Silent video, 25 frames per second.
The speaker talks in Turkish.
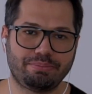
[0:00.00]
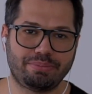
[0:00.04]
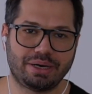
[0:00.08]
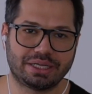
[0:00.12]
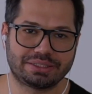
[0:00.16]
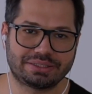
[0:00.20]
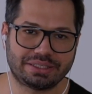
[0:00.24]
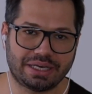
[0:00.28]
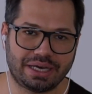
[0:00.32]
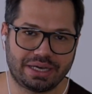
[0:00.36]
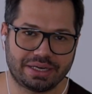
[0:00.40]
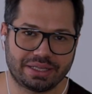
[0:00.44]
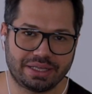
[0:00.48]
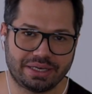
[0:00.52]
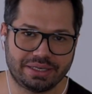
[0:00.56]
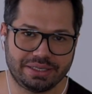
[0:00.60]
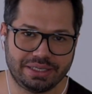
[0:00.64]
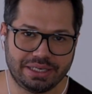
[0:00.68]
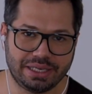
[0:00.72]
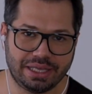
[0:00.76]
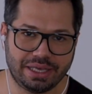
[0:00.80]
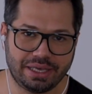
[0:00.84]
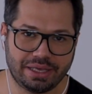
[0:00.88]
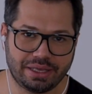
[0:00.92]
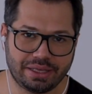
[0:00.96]
batarya
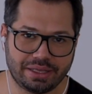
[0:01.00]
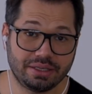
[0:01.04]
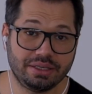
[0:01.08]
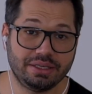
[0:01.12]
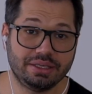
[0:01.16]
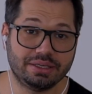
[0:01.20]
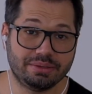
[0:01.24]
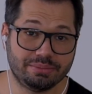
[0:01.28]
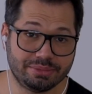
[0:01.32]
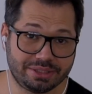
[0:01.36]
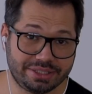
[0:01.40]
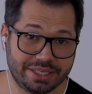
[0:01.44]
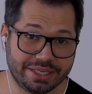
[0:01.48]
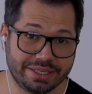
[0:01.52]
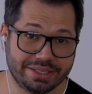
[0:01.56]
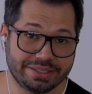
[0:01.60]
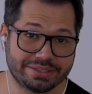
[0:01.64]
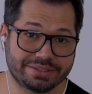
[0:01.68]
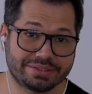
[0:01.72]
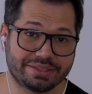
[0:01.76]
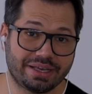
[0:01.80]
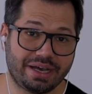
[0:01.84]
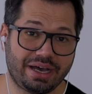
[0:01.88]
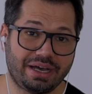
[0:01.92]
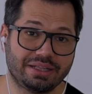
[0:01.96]
ile
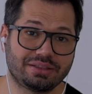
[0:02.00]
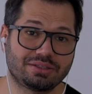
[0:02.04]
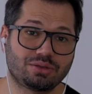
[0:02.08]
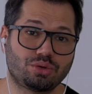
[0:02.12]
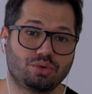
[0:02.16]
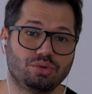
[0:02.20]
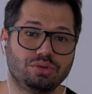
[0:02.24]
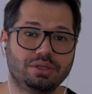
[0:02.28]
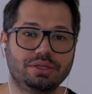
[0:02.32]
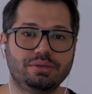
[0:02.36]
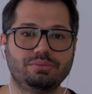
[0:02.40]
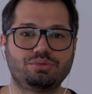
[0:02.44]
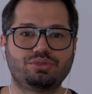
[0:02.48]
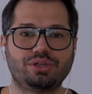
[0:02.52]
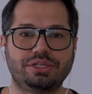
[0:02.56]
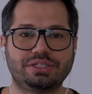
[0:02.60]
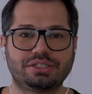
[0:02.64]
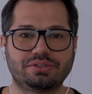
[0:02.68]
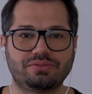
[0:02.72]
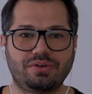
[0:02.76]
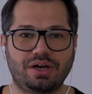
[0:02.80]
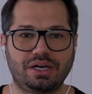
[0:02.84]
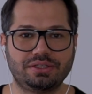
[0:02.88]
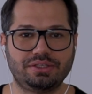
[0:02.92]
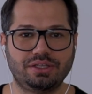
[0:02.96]
28 saat kullanım
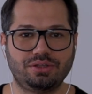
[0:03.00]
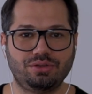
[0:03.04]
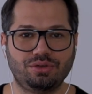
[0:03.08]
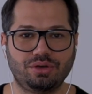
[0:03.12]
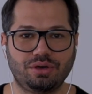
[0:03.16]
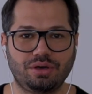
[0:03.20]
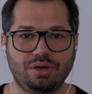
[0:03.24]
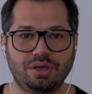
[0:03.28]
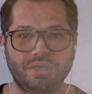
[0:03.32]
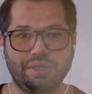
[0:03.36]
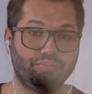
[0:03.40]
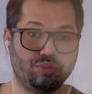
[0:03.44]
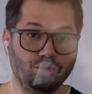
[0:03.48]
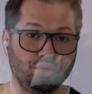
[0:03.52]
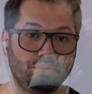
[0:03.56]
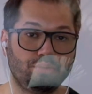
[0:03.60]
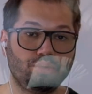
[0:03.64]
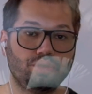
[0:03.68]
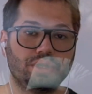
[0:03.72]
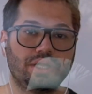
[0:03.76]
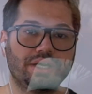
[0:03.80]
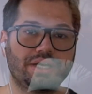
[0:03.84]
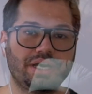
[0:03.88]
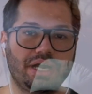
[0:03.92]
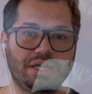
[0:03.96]
süresi vaat ediyor. Bunu
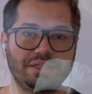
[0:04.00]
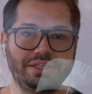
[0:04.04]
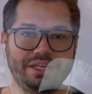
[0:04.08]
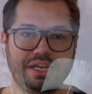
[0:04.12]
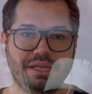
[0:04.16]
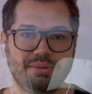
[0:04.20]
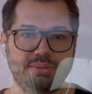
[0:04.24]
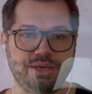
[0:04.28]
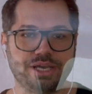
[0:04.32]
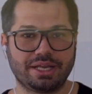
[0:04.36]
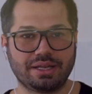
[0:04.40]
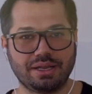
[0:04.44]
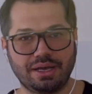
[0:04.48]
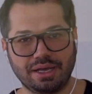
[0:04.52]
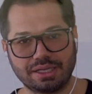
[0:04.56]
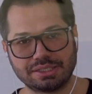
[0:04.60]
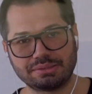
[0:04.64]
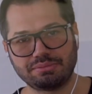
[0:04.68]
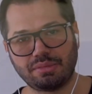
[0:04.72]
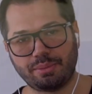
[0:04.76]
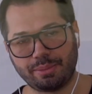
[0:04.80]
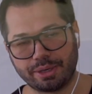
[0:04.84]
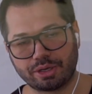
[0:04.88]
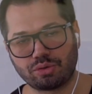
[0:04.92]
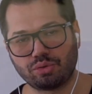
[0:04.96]
mutlaka denemek
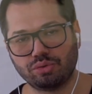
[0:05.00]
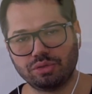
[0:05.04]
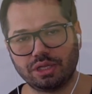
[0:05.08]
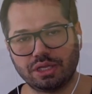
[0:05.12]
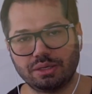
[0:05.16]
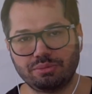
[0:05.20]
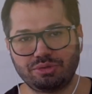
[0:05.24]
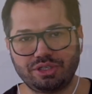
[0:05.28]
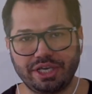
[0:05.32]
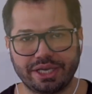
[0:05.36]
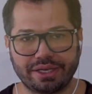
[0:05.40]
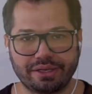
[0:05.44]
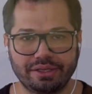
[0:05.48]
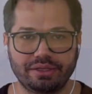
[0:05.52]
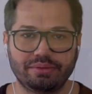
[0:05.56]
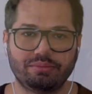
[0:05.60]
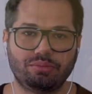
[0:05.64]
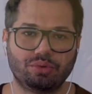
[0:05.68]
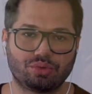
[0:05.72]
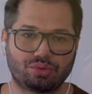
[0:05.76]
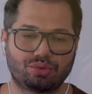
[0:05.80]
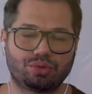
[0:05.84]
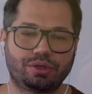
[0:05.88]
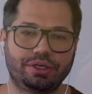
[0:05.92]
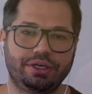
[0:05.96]
lazım ama kullanım şekli
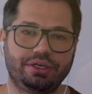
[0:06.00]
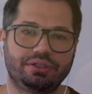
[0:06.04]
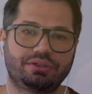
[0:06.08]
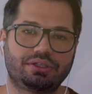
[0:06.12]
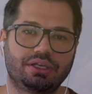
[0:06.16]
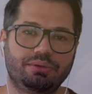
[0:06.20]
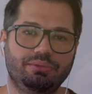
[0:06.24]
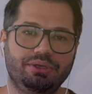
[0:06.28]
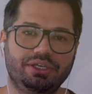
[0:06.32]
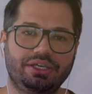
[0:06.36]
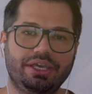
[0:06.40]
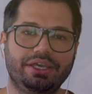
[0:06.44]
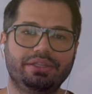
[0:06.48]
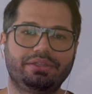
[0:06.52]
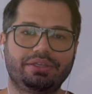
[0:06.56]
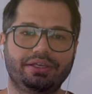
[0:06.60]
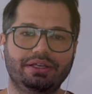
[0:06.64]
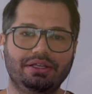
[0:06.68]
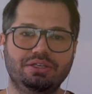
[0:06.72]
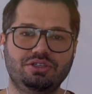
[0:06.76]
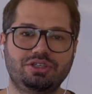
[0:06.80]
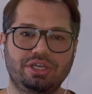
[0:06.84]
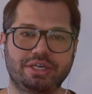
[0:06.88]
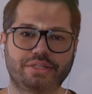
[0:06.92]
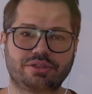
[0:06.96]
bu süreyi tabii ki
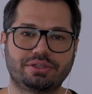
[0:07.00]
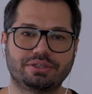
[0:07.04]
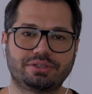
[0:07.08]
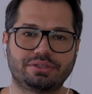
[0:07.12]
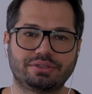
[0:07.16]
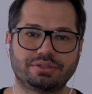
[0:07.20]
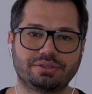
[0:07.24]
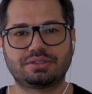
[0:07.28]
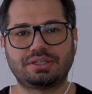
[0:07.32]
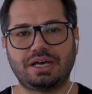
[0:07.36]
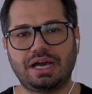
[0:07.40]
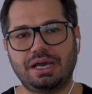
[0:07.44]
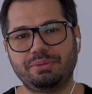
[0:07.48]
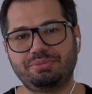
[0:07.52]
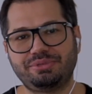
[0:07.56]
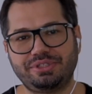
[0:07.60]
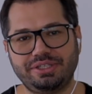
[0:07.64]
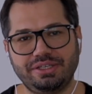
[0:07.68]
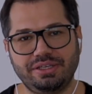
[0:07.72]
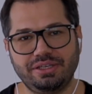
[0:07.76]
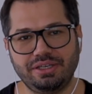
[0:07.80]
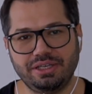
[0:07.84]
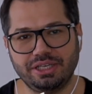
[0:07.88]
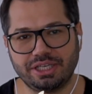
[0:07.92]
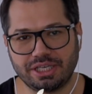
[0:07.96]
etkileyecektir.
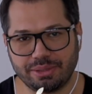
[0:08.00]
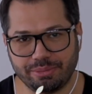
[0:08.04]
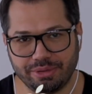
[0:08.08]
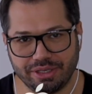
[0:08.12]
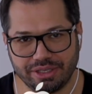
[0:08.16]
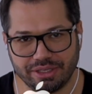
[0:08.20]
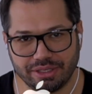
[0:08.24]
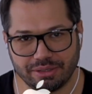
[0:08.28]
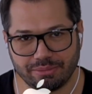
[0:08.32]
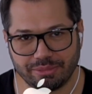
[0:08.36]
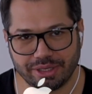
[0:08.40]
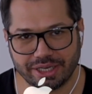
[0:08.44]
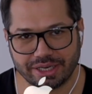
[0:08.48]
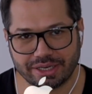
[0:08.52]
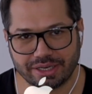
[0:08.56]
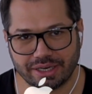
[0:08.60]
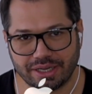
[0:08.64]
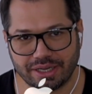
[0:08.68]
Type-C 2020'ye